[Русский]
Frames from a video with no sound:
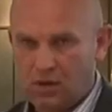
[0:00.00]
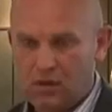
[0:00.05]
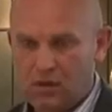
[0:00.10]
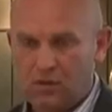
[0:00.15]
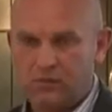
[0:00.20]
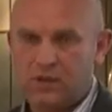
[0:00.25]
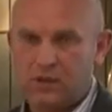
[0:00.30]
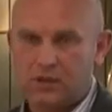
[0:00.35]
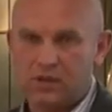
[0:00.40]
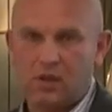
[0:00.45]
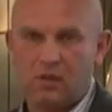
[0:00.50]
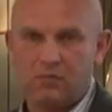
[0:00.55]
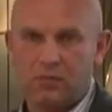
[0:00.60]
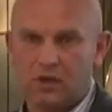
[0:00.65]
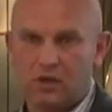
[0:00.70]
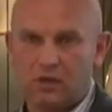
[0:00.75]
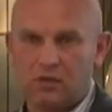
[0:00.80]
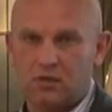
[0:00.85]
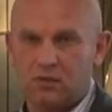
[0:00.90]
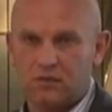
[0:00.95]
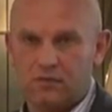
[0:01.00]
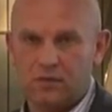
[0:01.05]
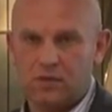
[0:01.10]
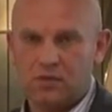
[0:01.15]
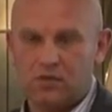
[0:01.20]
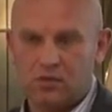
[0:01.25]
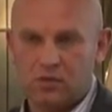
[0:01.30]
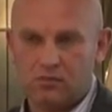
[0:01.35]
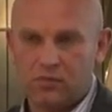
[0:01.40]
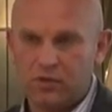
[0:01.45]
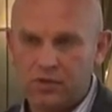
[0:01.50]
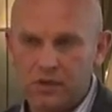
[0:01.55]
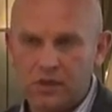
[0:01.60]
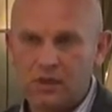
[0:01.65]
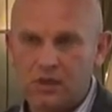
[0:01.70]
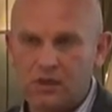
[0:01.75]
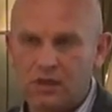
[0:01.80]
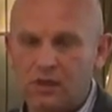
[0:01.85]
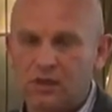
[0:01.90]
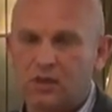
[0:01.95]
Там есть камеры
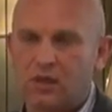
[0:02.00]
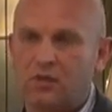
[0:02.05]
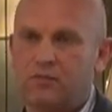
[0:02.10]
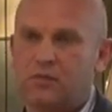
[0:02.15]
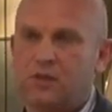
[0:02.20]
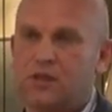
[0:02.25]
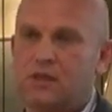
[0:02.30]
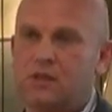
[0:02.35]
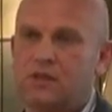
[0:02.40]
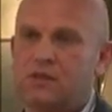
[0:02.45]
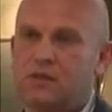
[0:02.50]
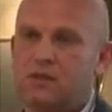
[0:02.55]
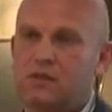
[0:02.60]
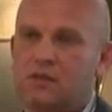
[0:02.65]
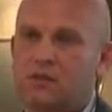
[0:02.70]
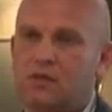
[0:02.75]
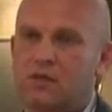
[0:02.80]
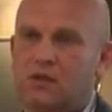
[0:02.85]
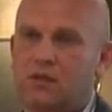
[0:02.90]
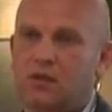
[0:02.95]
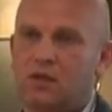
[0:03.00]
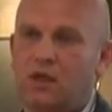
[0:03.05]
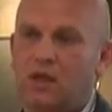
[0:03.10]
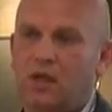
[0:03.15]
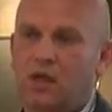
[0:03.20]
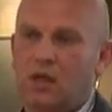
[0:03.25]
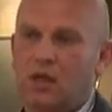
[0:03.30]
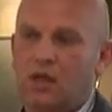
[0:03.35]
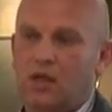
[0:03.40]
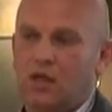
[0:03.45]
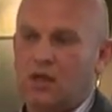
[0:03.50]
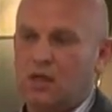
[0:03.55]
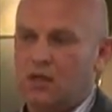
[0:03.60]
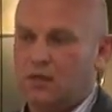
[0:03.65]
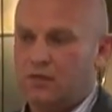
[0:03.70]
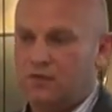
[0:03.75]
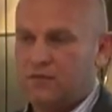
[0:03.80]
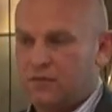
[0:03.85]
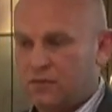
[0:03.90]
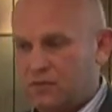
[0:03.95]
видеонаблюдения, там есть э,
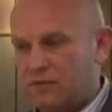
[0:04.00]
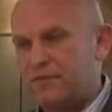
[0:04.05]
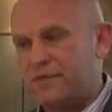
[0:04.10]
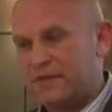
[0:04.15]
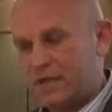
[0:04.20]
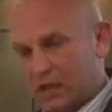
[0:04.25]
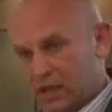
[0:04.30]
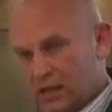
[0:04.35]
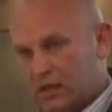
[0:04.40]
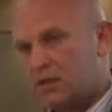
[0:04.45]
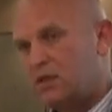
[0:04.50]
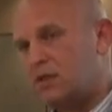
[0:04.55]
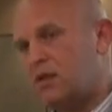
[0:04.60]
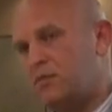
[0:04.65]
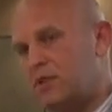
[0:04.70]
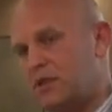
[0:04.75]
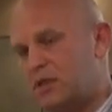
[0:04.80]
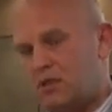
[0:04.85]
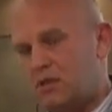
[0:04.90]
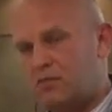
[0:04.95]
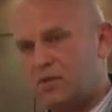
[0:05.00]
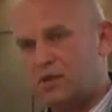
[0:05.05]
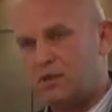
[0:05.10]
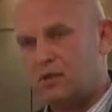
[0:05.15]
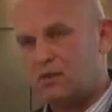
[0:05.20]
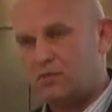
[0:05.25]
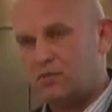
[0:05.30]
Э, в зале, там есть камера